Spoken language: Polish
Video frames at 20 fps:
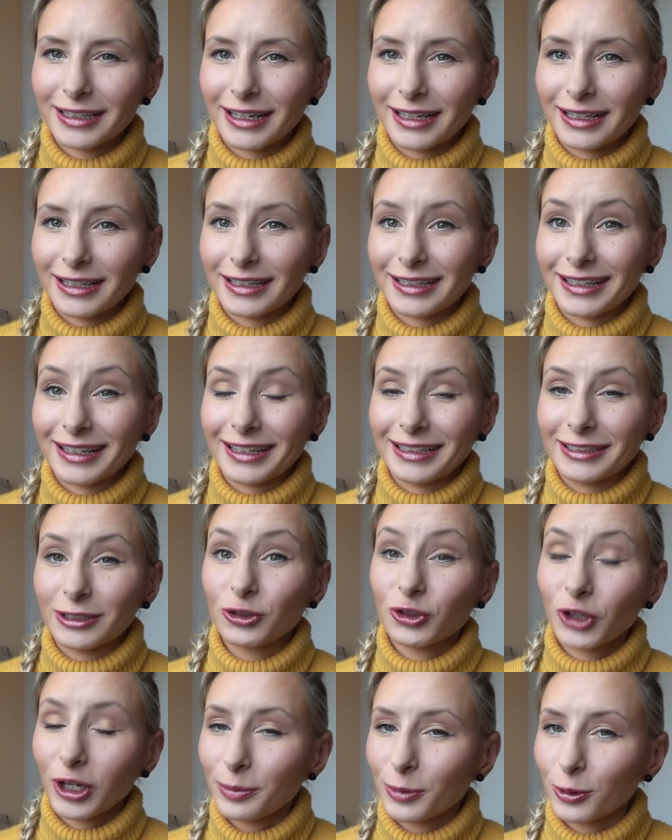ale
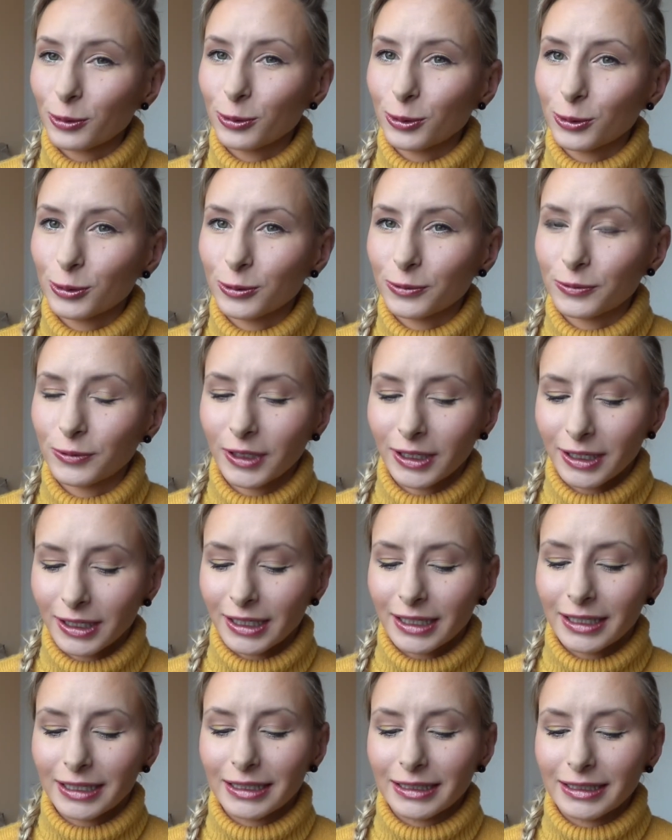trzech produktów
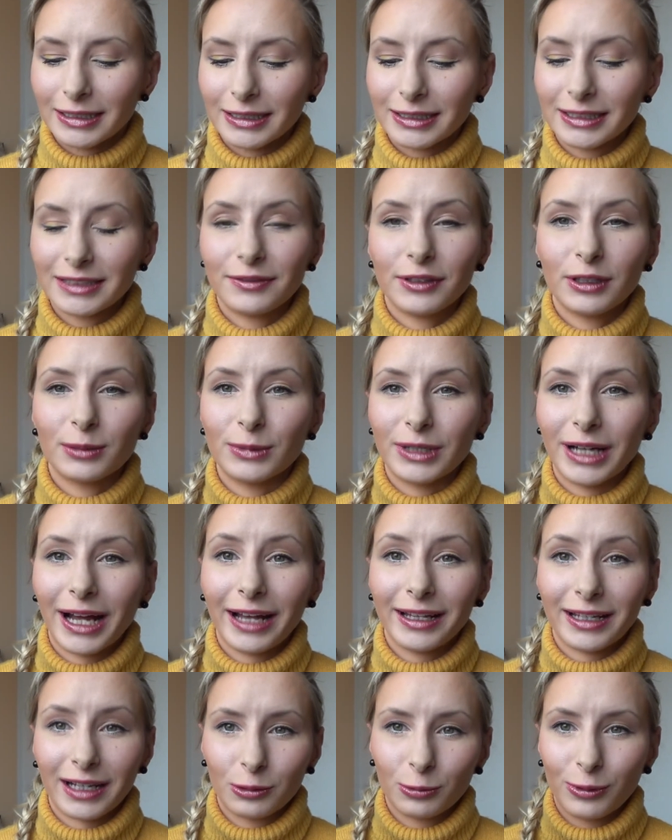e, z firmy
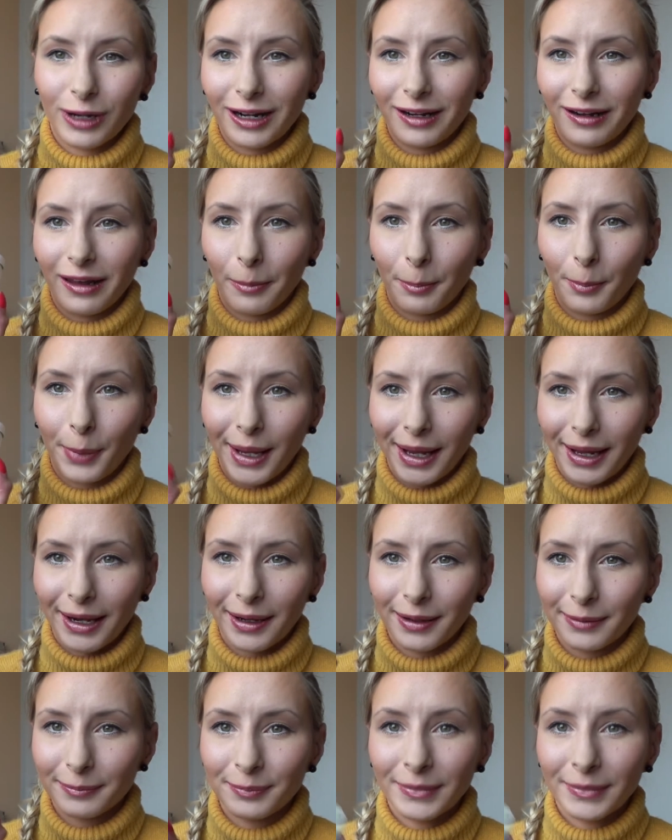enaturalne.pl.